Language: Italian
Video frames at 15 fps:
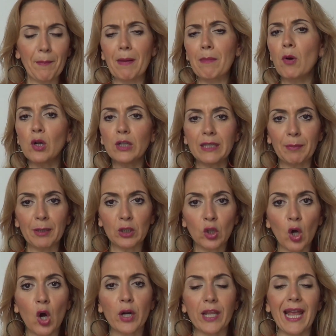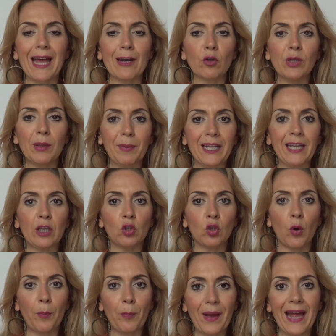ma molti pittori hanno
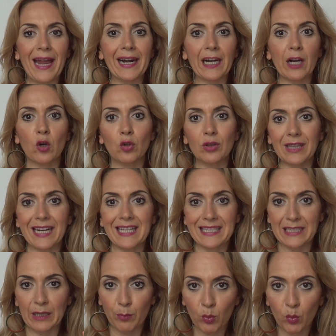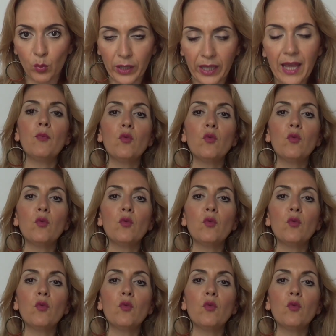dipinto per contrasti puri,